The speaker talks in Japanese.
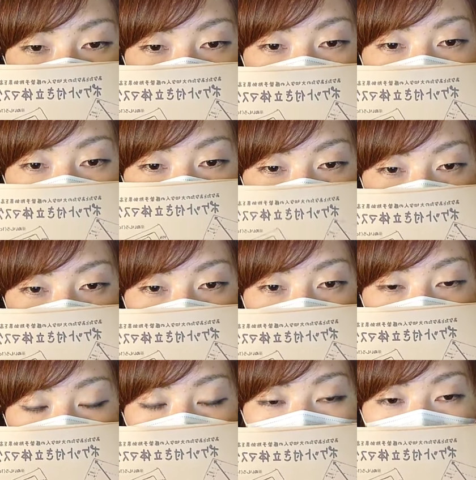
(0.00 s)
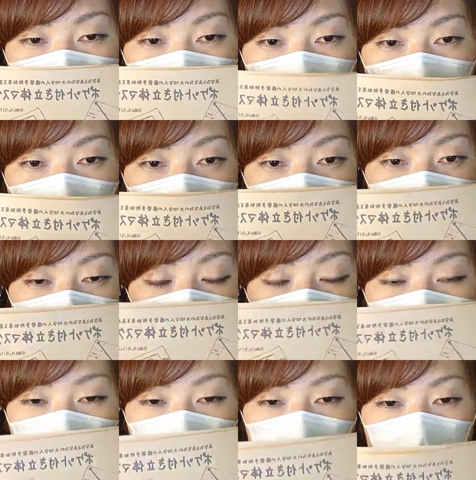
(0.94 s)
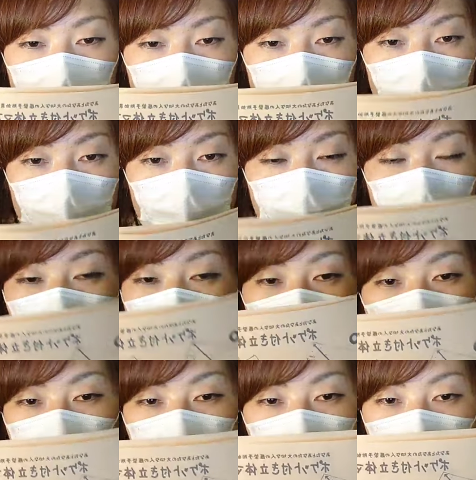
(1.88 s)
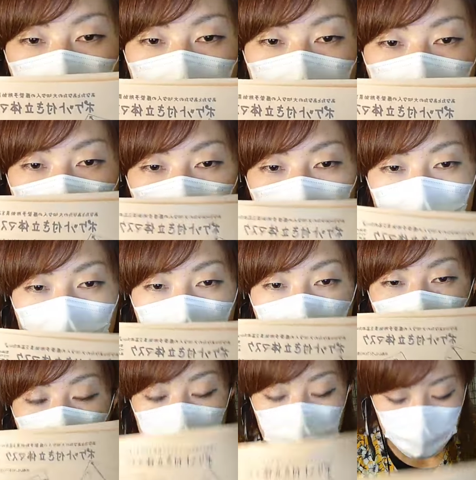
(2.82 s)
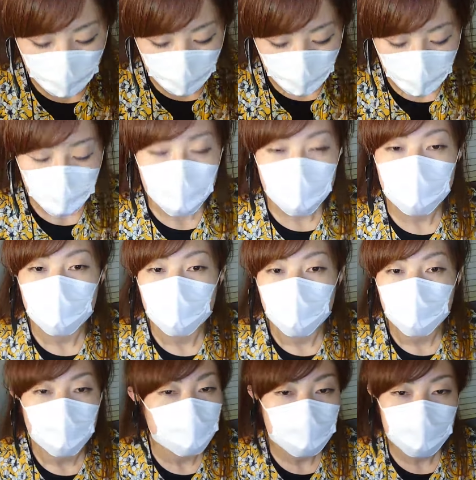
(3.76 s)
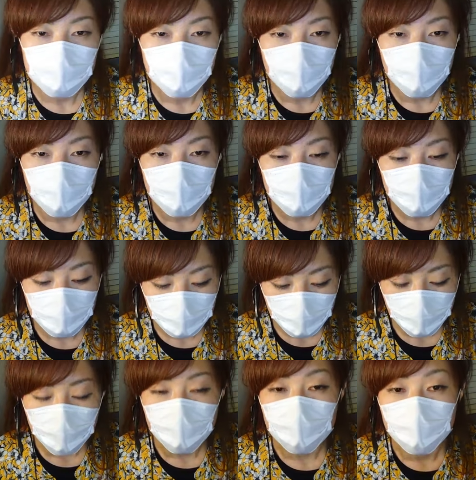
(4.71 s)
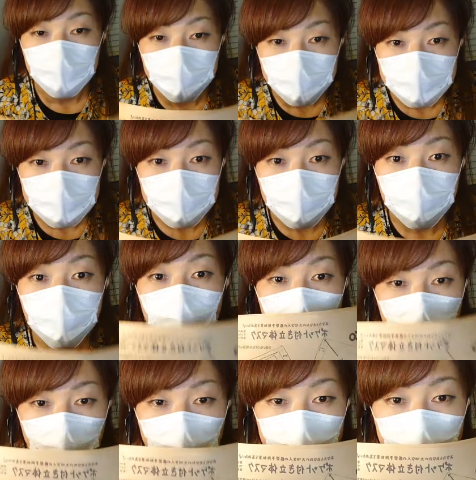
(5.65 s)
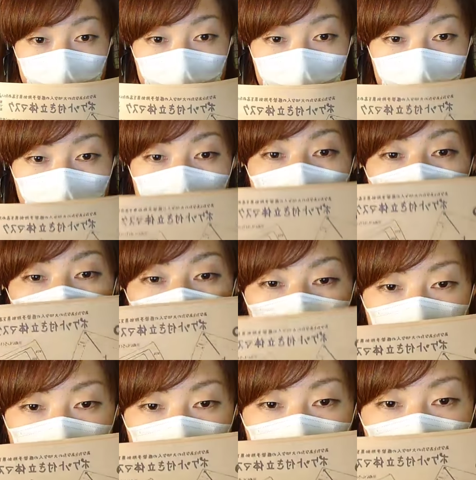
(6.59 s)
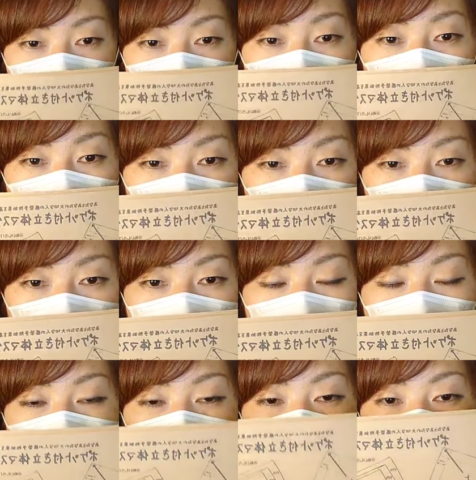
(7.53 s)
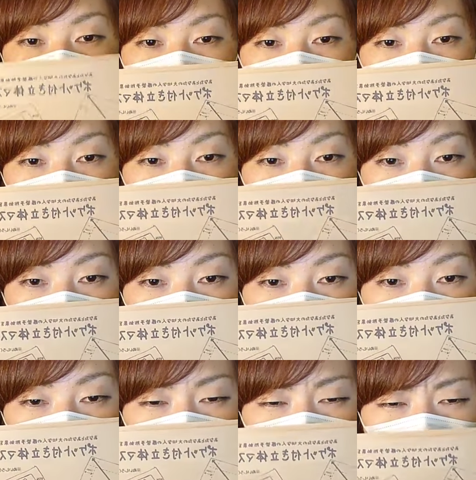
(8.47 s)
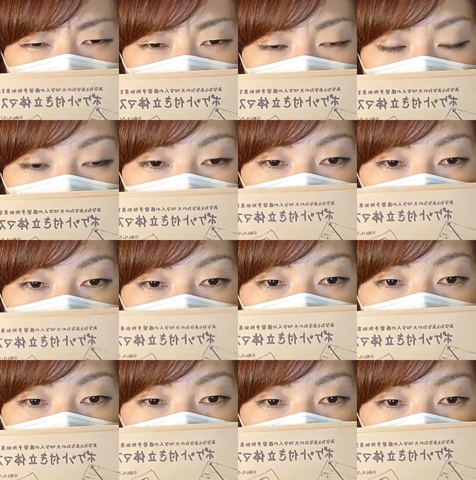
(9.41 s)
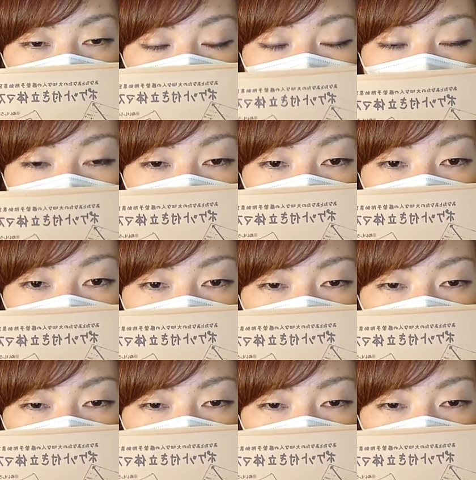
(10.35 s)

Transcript: なのであのェルトの商品を買わなくてもフェルトのマスクを買わなくても何にも買わなくても構いませんのでこの型紙がどうしても欲しい方がもしいらっ